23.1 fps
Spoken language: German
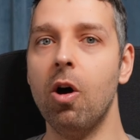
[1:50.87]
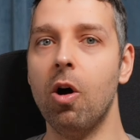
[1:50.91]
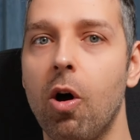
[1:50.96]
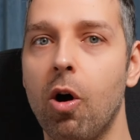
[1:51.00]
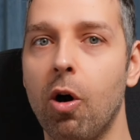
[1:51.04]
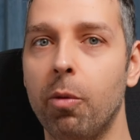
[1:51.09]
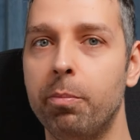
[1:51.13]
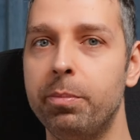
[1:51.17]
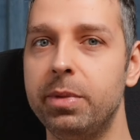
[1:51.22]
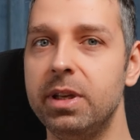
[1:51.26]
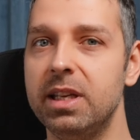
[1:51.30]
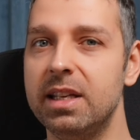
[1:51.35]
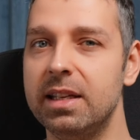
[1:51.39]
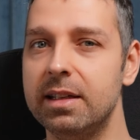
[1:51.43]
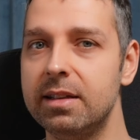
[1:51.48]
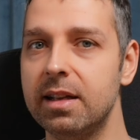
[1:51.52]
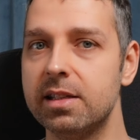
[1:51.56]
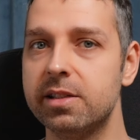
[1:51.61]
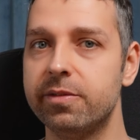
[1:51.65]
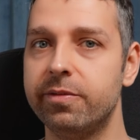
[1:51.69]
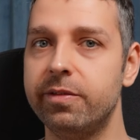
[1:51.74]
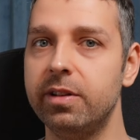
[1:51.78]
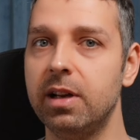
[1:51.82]
ob ihr
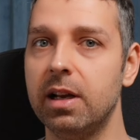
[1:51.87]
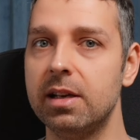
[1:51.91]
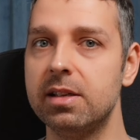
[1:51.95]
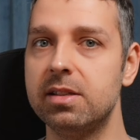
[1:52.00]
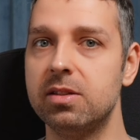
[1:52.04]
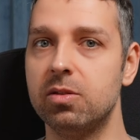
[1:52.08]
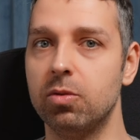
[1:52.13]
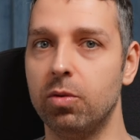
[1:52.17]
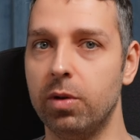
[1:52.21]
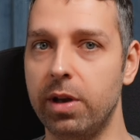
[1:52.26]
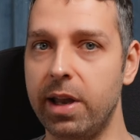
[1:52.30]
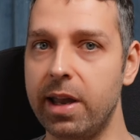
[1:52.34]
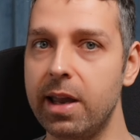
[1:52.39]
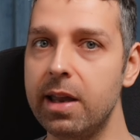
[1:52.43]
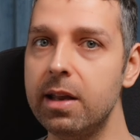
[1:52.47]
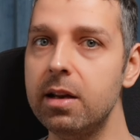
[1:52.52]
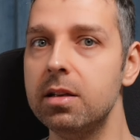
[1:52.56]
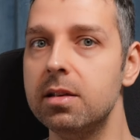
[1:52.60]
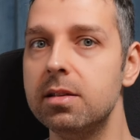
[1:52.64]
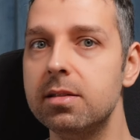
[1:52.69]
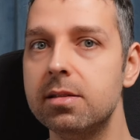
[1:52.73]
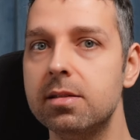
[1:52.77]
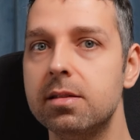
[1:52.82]
das vielleicht so
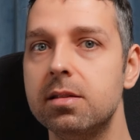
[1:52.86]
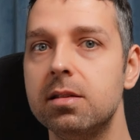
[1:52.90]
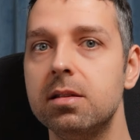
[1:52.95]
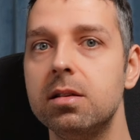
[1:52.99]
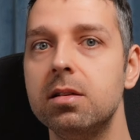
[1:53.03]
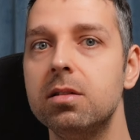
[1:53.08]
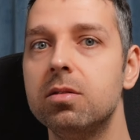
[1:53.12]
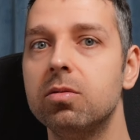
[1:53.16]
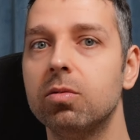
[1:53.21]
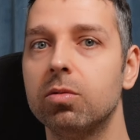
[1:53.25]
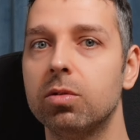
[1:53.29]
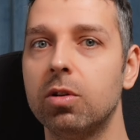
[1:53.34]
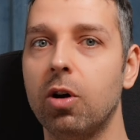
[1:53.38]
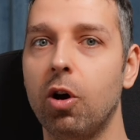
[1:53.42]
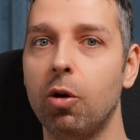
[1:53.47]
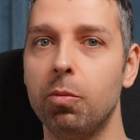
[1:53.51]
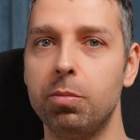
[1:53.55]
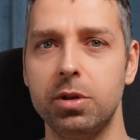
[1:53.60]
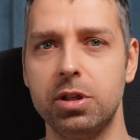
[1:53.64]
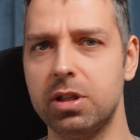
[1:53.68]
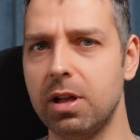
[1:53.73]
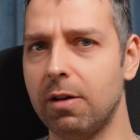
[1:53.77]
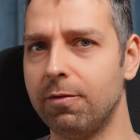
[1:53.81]
ähnlich seht oder
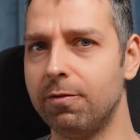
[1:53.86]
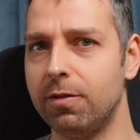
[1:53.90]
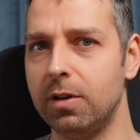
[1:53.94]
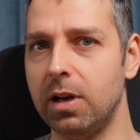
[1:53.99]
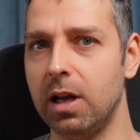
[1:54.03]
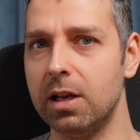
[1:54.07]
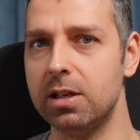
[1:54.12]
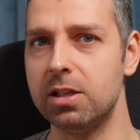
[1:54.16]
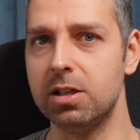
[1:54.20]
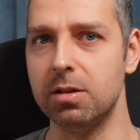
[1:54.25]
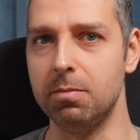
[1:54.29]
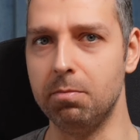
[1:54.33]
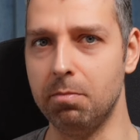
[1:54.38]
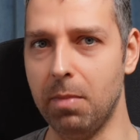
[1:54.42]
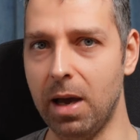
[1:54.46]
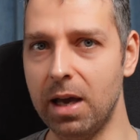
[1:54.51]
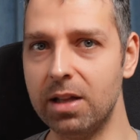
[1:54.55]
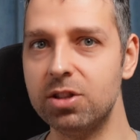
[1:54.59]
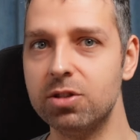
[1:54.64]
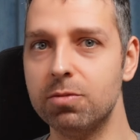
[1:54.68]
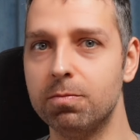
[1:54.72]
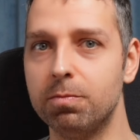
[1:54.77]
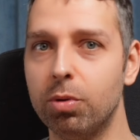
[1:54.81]
ob ich da vielleicht in
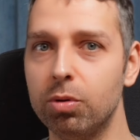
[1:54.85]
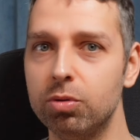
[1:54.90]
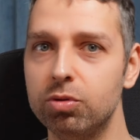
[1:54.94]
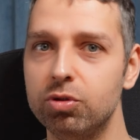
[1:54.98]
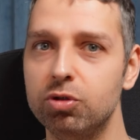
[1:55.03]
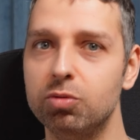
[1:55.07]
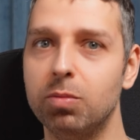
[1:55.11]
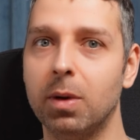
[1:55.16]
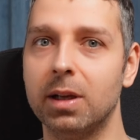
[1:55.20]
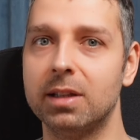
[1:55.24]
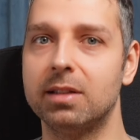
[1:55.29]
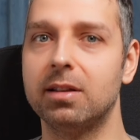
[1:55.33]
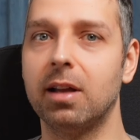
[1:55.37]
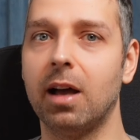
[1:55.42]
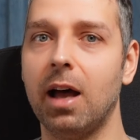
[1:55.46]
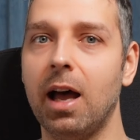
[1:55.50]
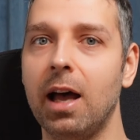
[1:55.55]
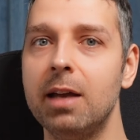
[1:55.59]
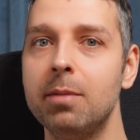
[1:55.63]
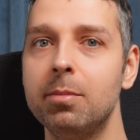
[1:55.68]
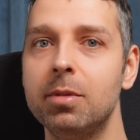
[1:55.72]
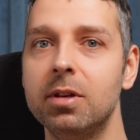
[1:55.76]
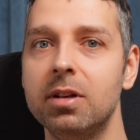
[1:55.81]
manchen Punkten
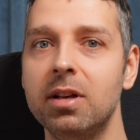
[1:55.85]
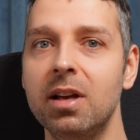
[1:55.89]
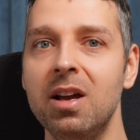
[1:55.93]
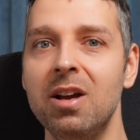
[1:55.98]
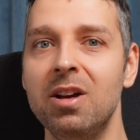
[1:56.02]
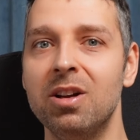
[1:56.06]
übertreibe.